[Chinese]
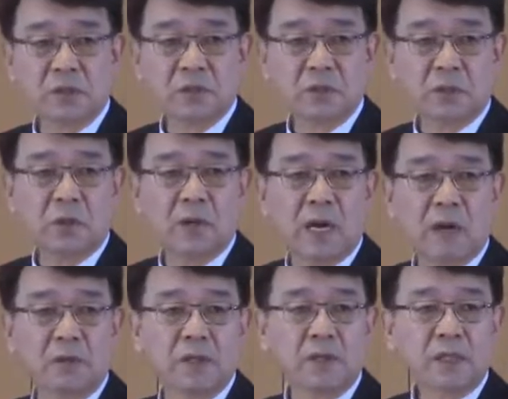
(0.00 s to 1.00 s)
我不打
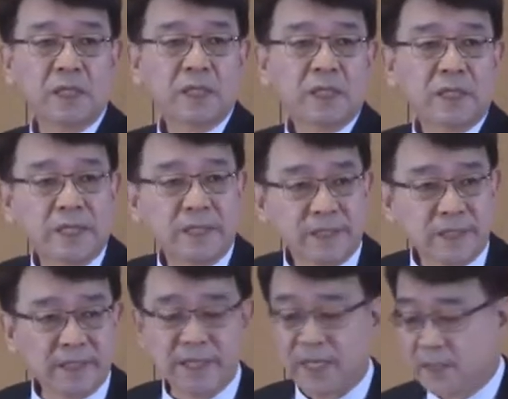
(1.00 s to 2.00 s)
算呃
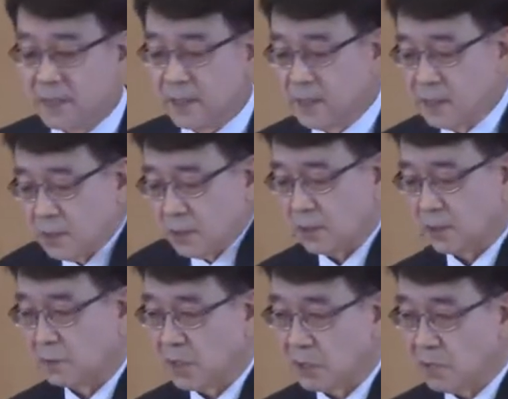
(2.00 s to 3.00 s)
进一步表
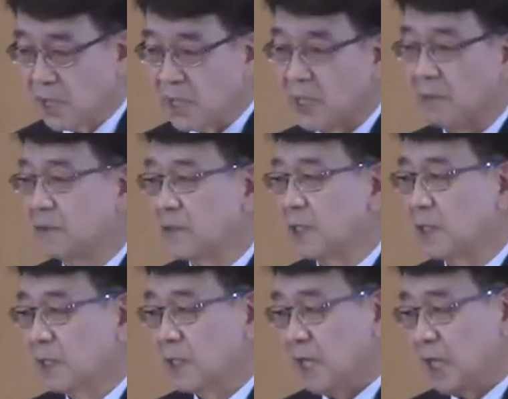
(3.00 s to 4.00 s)
达我
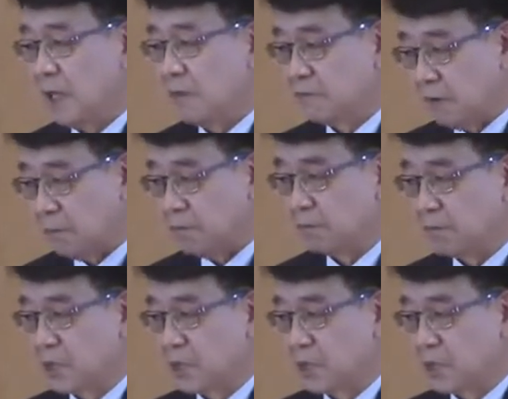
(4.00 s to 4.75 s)
呃